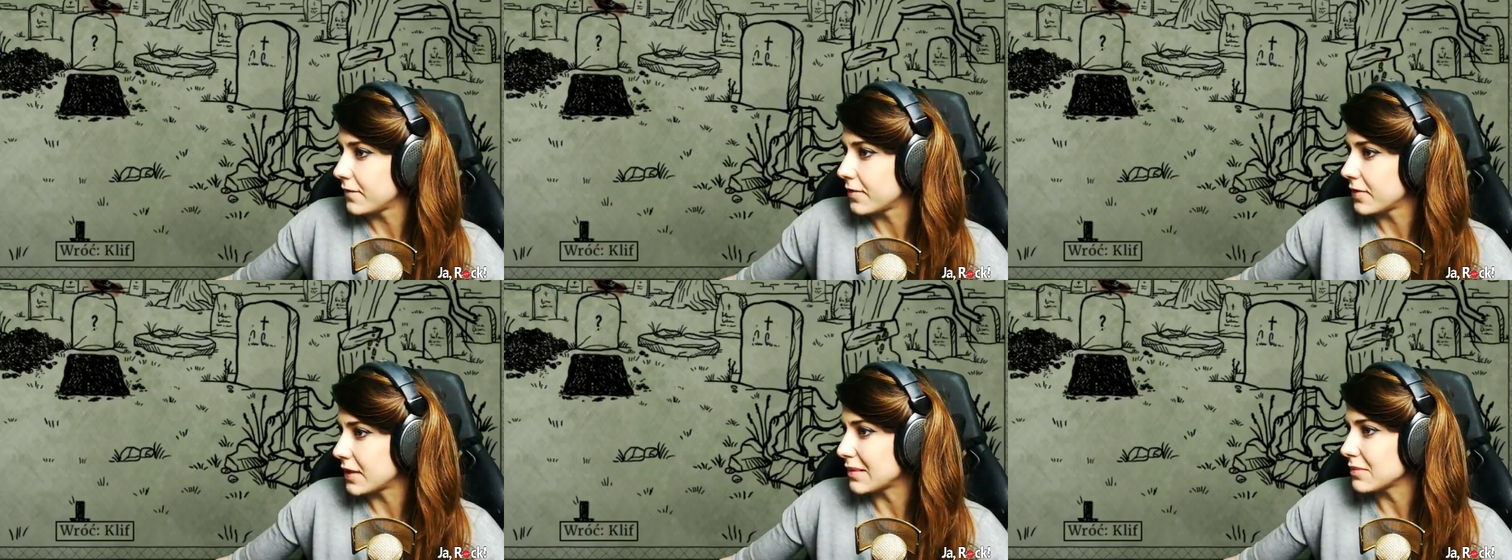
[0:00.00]

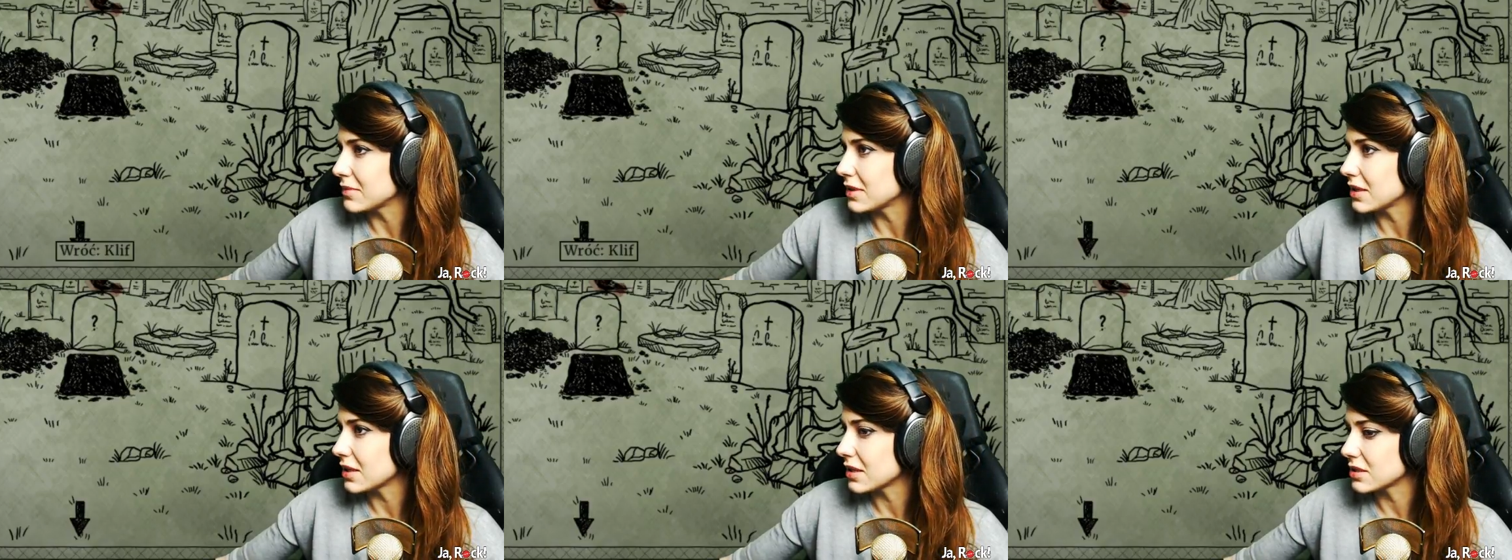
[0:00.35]
Tam
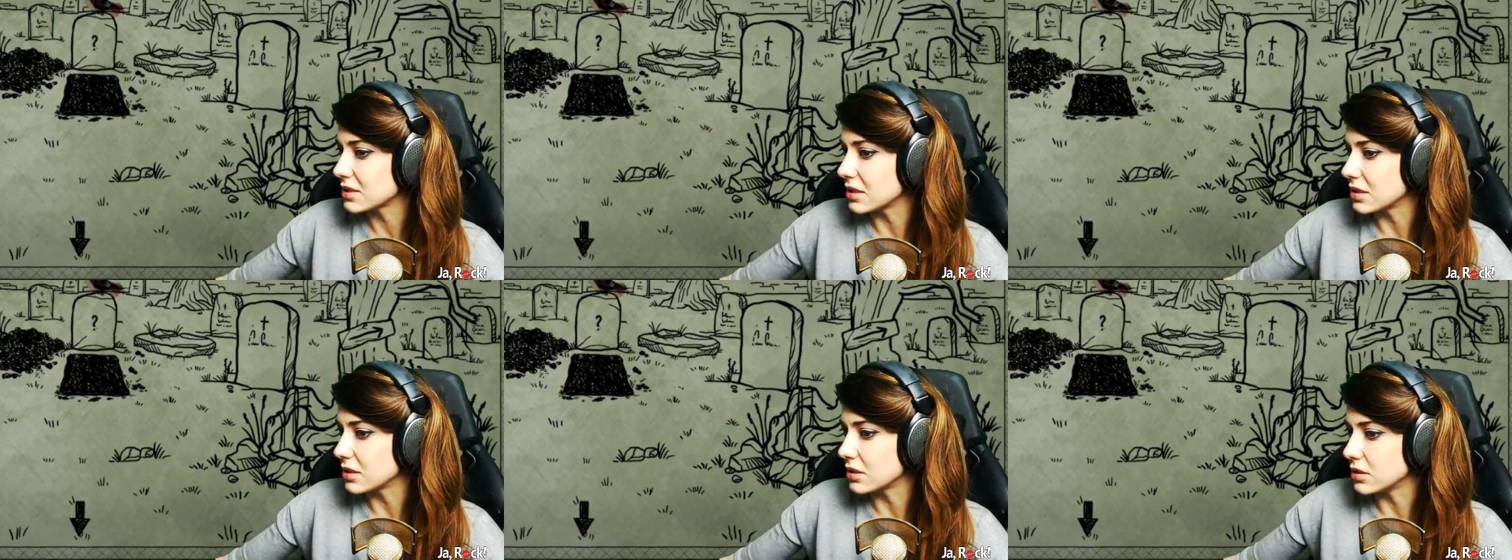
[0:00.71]
nie
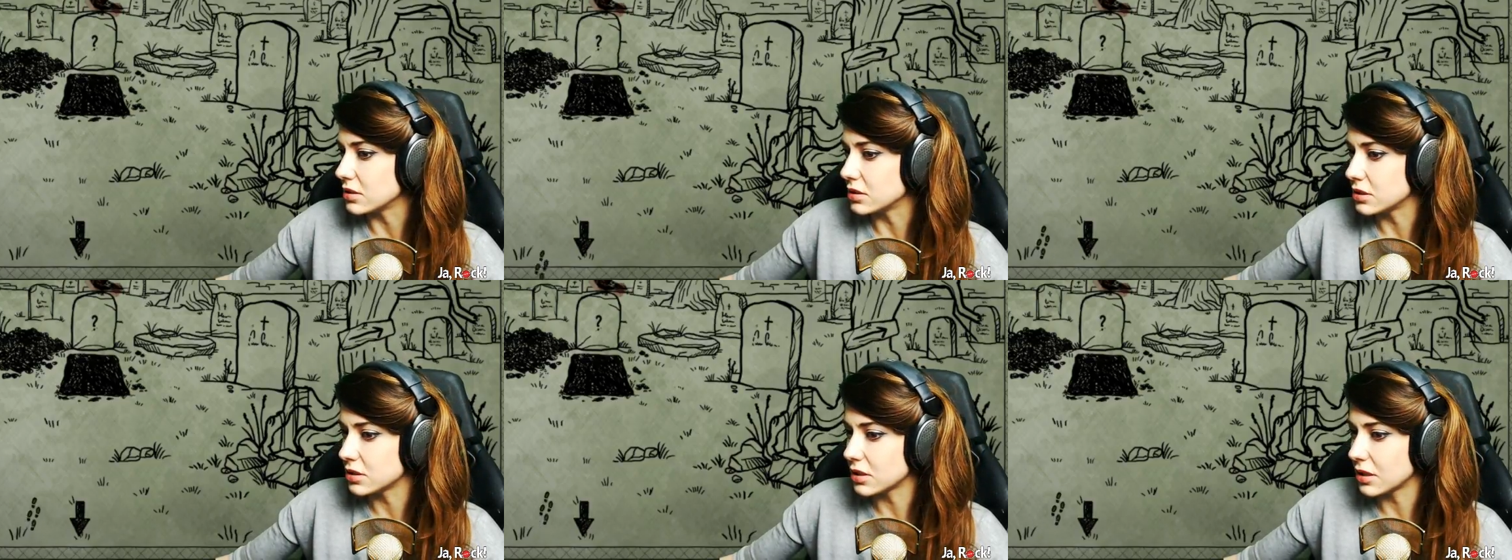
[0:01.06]
chcę
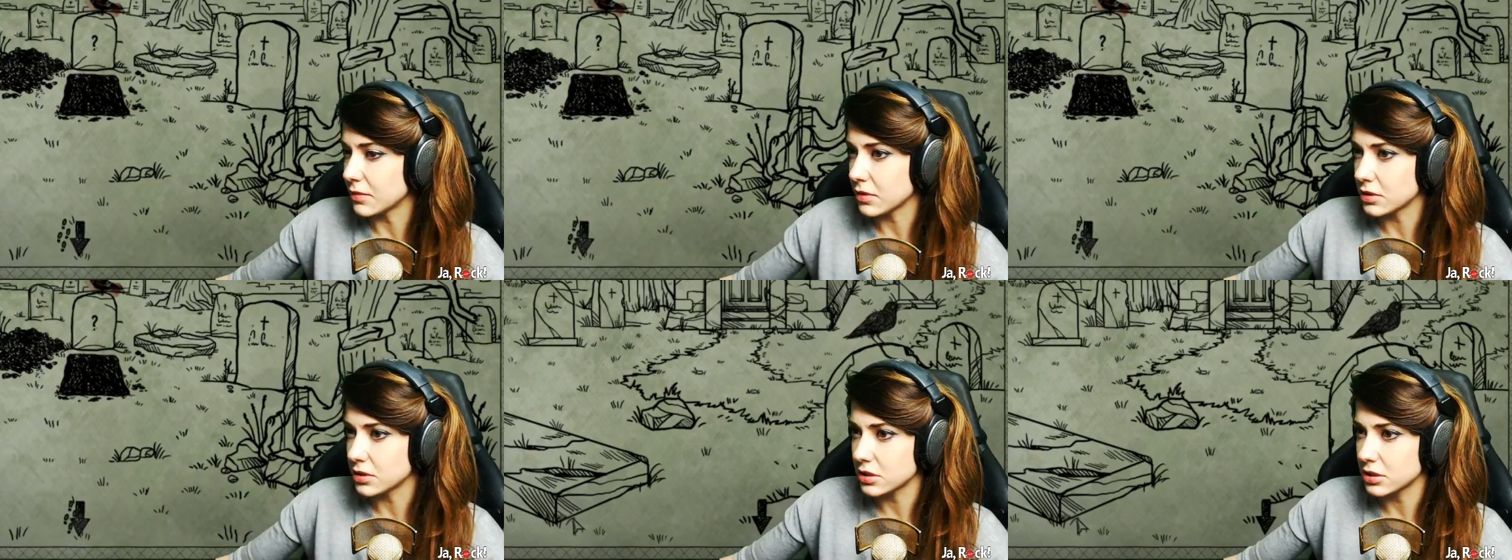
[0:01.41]
iść. A
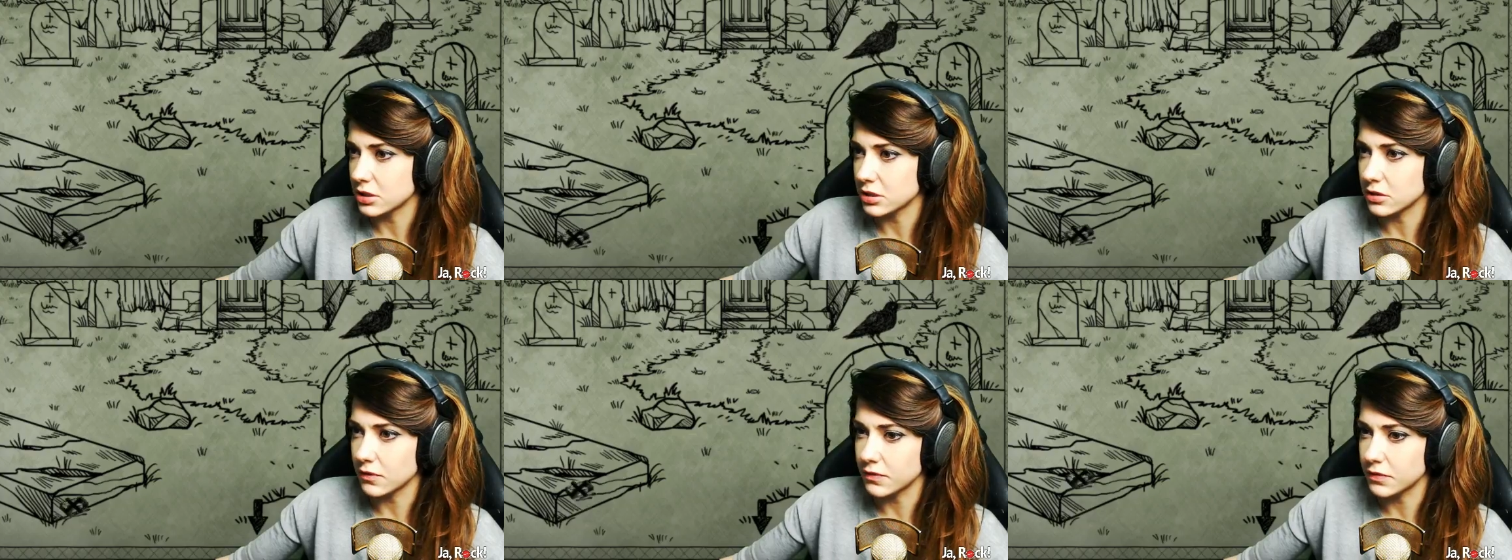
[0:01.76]
mogę się jeszcze
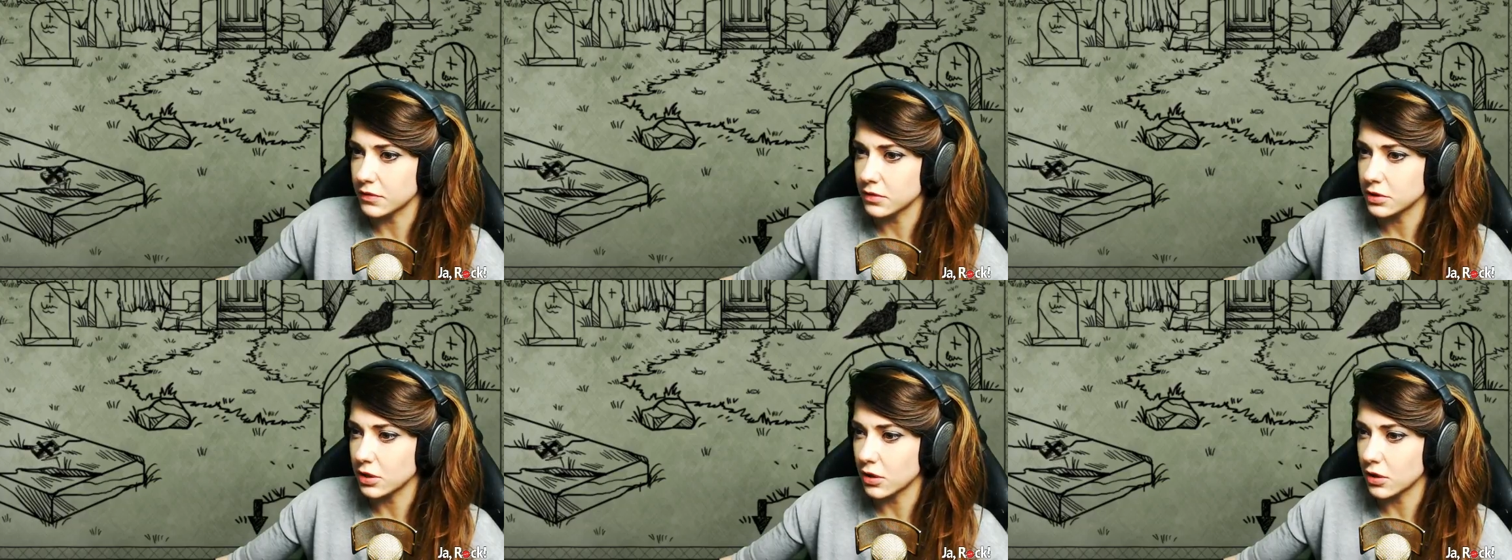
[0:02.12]
cofnąć?